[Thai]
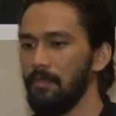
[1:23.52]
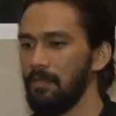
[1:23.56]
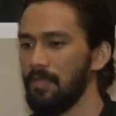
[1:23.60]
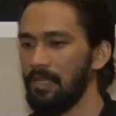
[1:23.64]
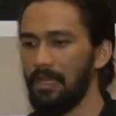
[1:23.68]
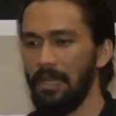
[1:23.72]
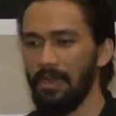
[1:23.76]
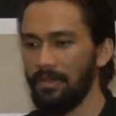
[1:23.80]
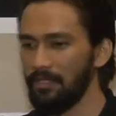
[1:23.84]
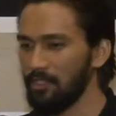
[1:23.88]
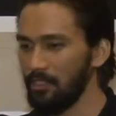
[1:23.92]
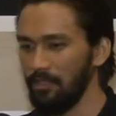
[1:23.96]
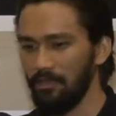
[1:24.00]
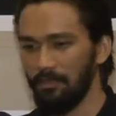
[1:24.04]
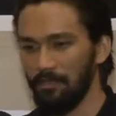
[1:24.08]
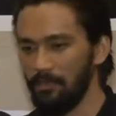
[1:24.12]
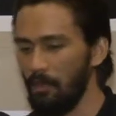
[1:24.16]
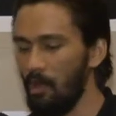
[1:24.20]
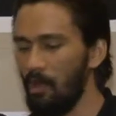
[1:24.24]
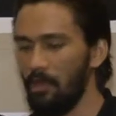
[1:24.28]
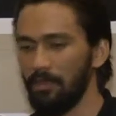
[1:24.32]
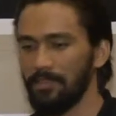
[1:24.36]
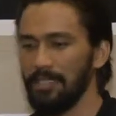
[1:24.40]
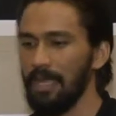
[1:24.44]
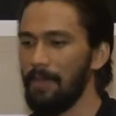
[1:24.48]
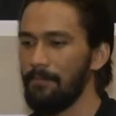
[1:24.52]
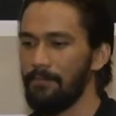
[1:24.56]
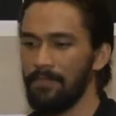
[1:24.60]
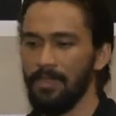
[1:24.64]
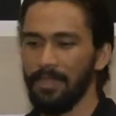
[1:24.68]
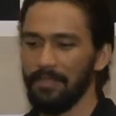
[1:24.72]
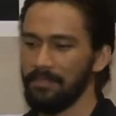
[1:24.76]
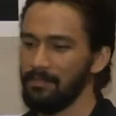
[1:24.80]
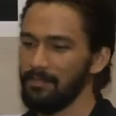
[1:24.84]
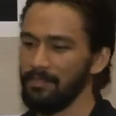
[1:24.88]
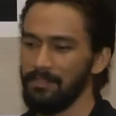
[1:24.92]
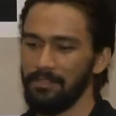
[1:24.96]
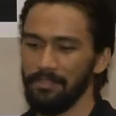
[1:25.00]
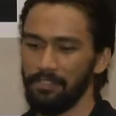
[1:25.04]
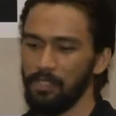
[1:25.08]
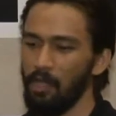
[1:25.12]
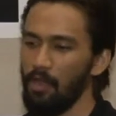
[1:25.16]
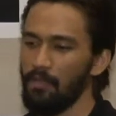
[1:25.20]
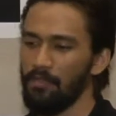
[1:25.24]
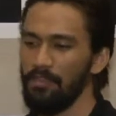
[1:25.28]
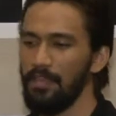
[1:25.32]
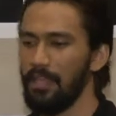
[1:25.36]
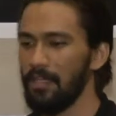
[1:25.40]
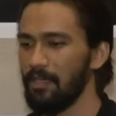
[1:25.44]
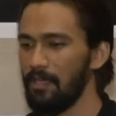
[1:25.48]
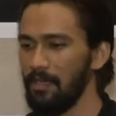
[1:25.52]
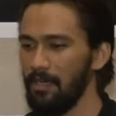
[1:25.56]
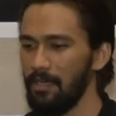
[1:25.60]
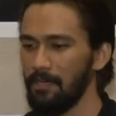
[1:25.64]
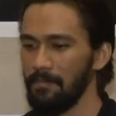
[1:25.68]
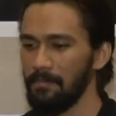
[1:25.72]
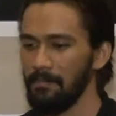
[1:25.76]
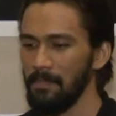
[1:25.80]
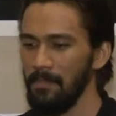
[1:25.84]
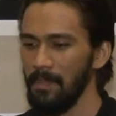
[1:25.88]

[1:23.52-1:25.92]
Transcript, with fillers: ทั้งพอจับจากช็อตเสร็จก็